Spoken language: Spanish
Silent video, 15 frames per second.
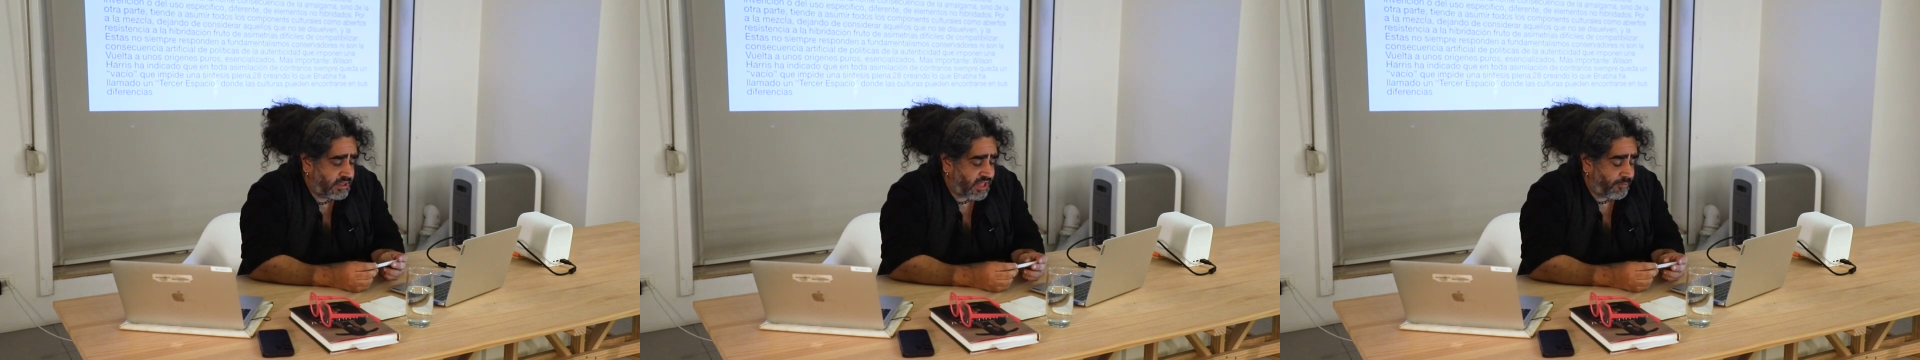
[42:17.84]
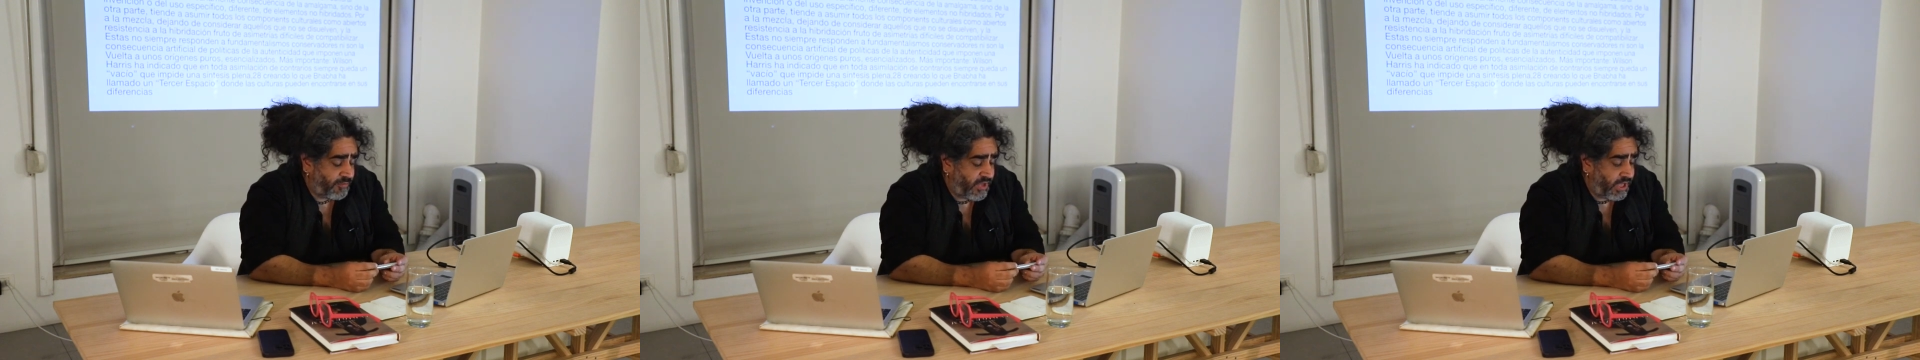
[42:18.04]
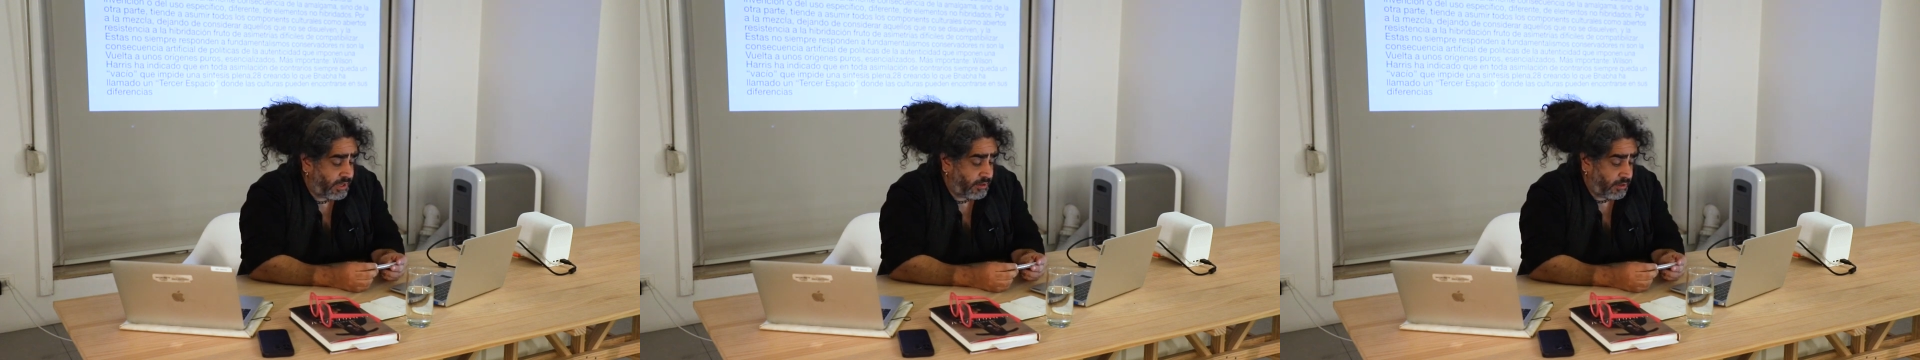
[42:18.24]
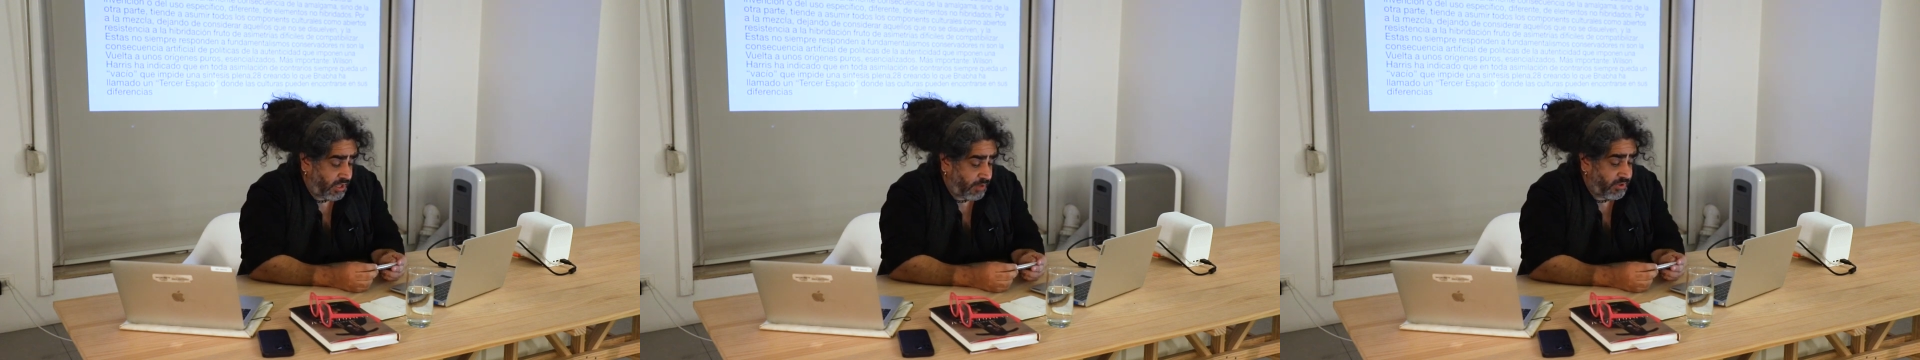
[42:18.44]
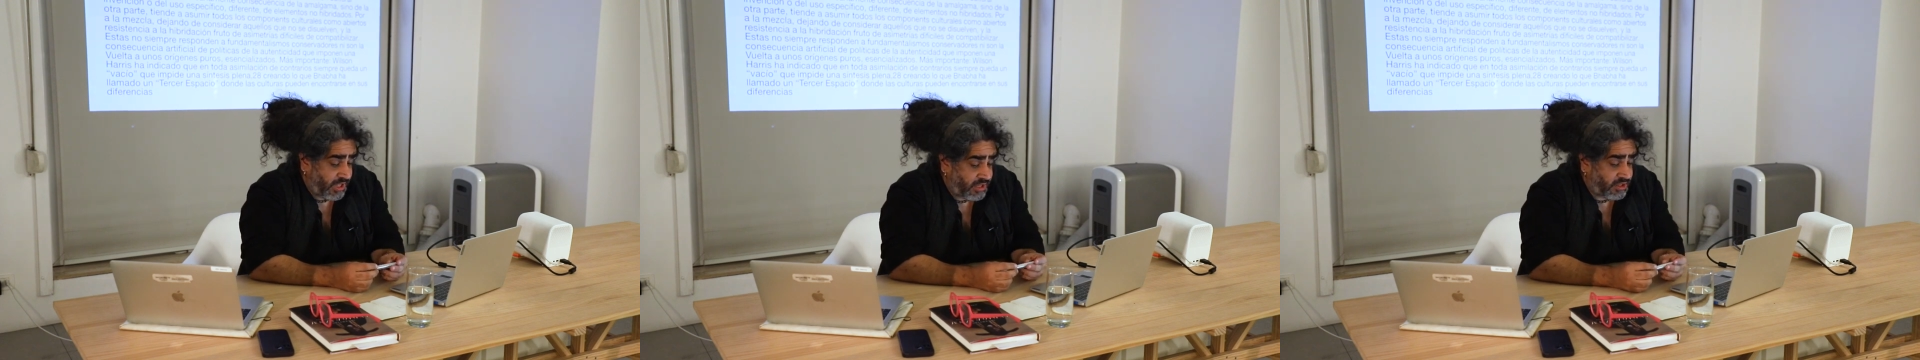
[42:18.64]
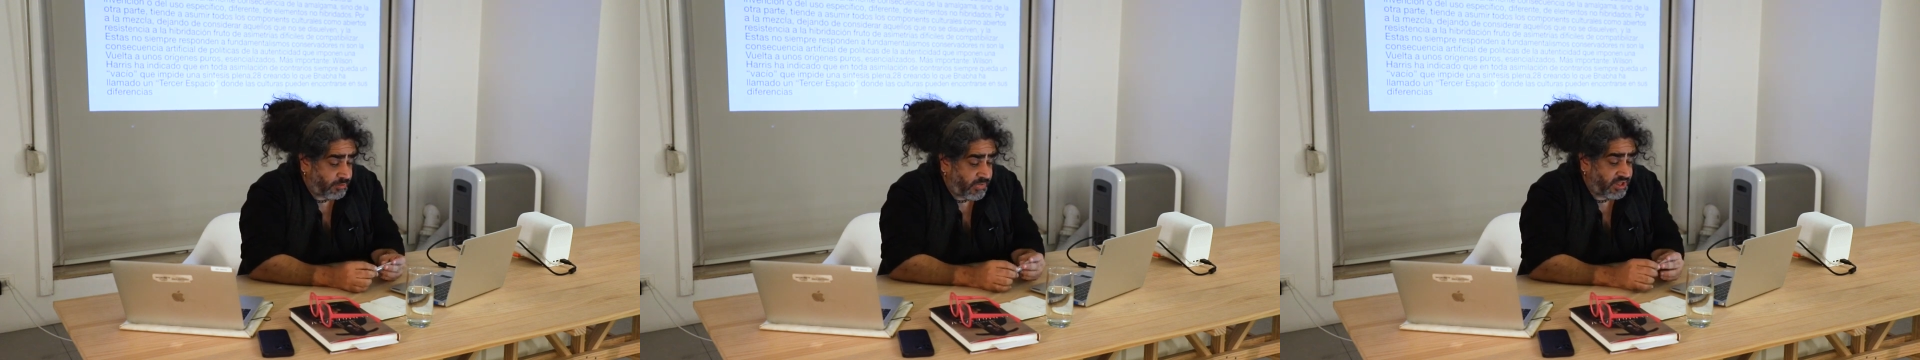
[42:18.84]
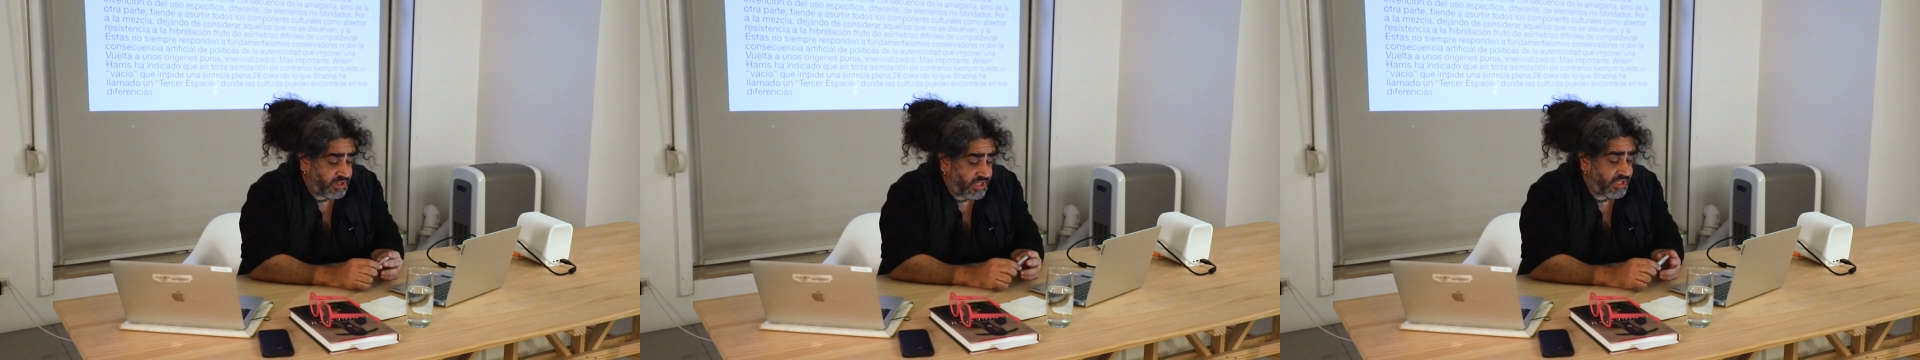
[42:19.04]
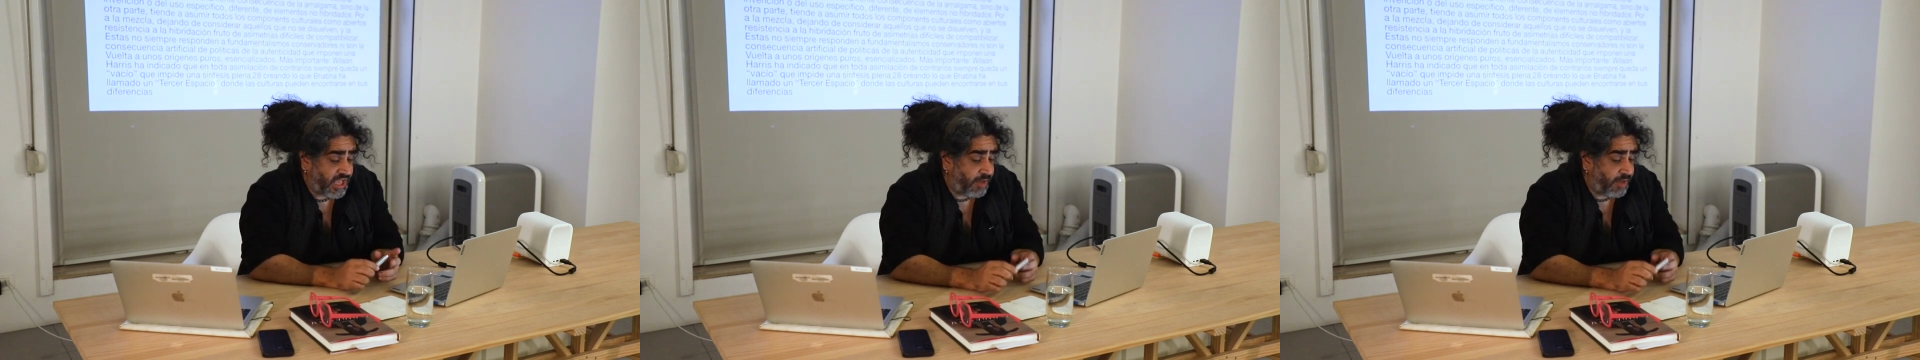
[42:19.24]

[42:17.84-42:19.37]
también, evidentemente,